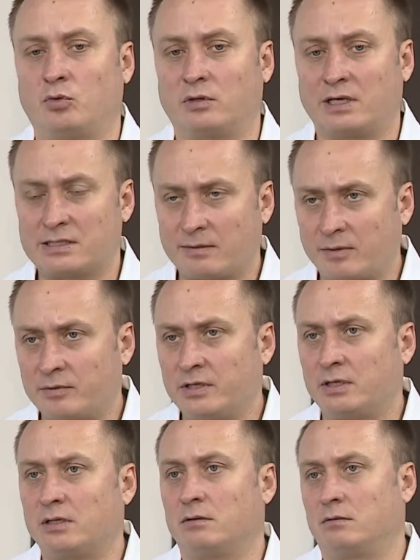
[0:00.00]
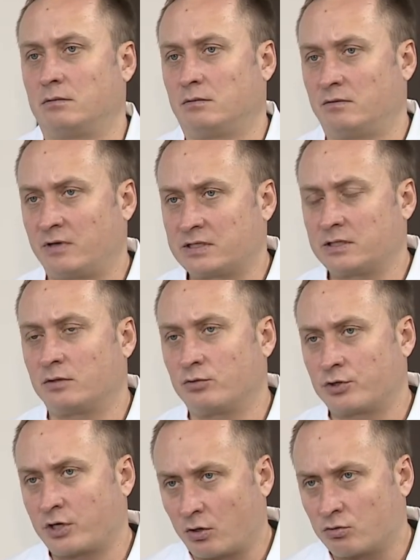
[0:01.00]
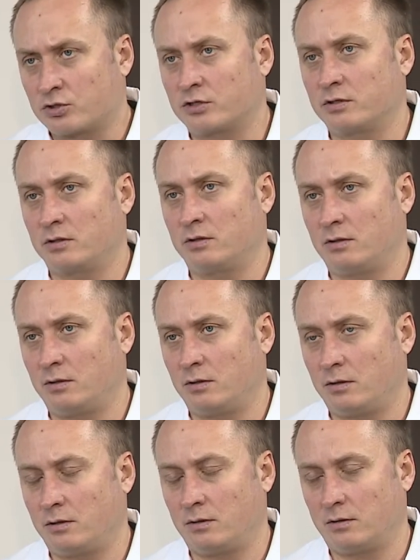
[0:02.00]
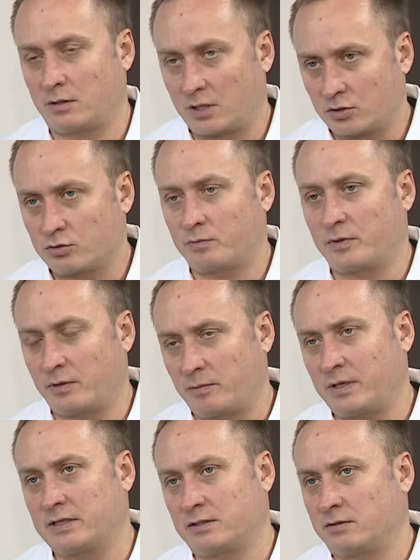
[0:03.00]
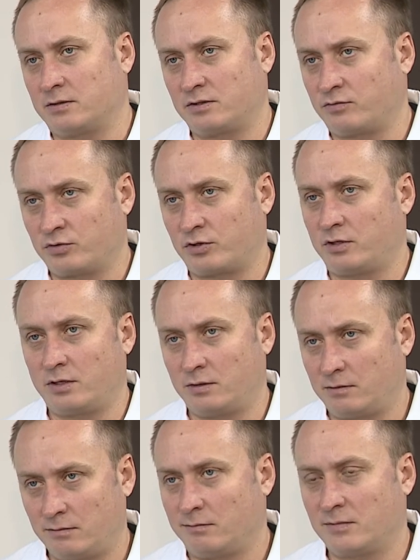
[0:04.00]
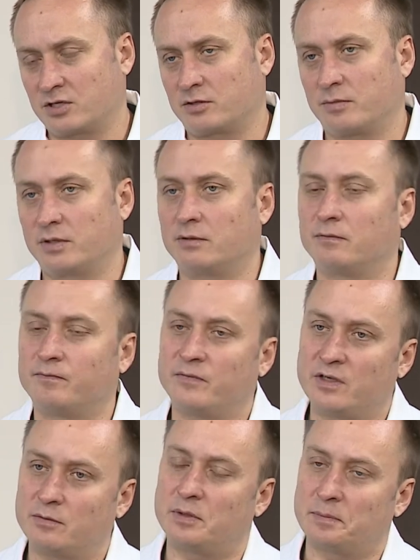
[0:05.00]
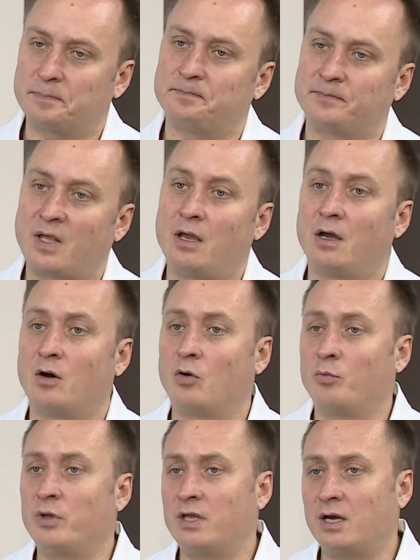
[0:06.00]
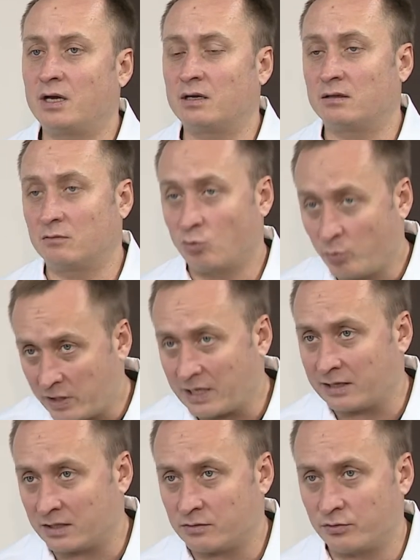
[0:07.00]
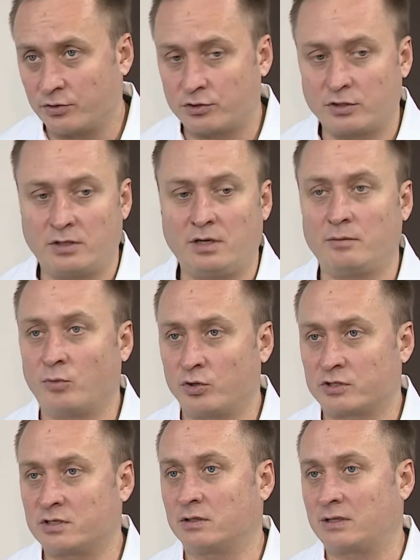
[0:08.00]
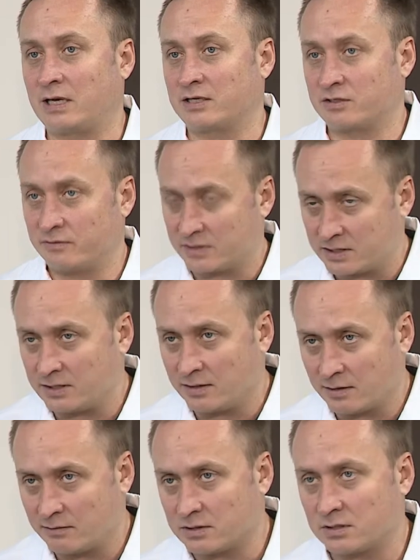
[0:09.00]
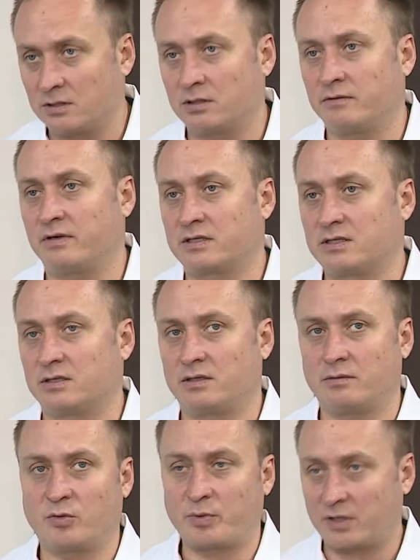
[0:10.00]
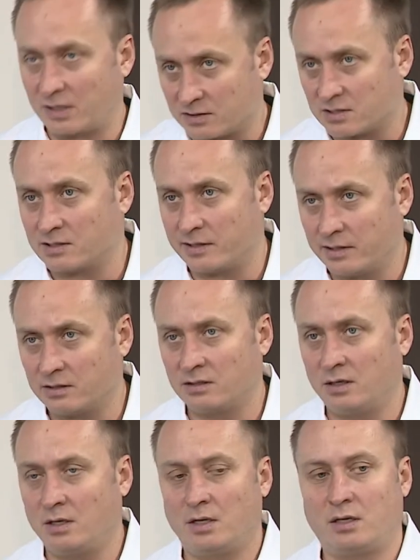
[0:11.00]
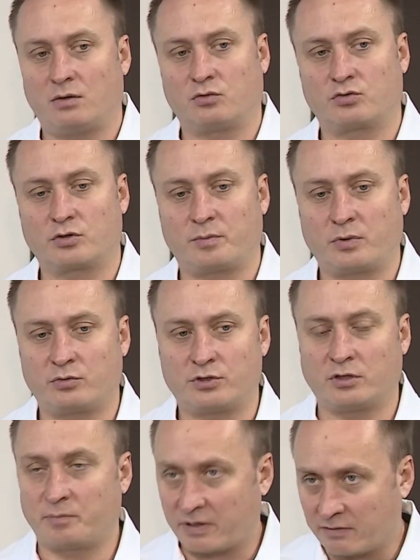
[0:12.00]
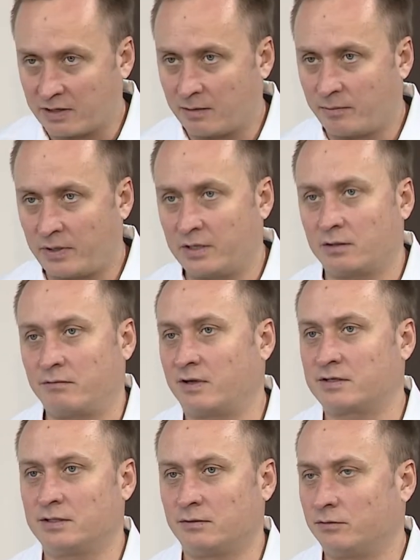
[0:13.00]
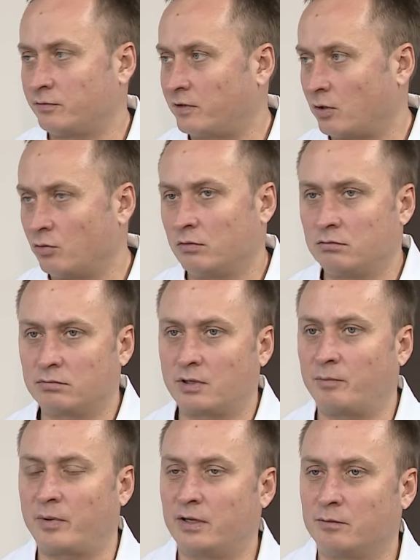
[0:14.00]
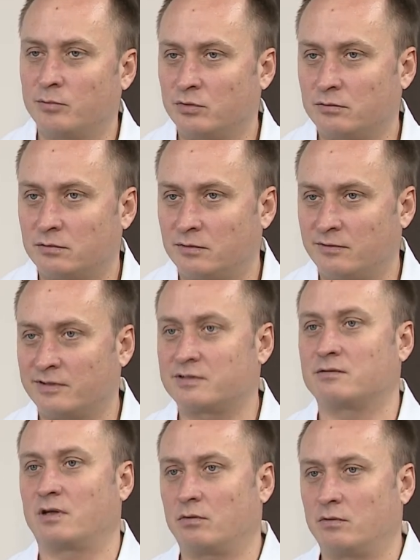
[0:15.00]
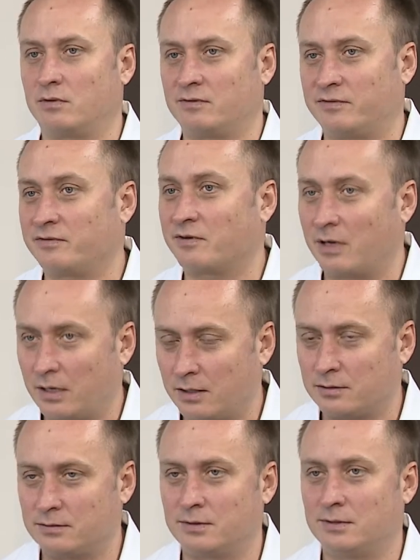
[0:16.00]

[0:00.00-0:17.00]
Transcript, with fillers: На самом деле э, вакцина очень хорошая и э, хорошо принимается на сегодняшний день нашими детьми. У меня, у меня на сегодняшний день мой сын также вакцинировался этой вакциной, ему 15 лет, он уже получил первый компонент вакцины, второй компонент будет 22 февраля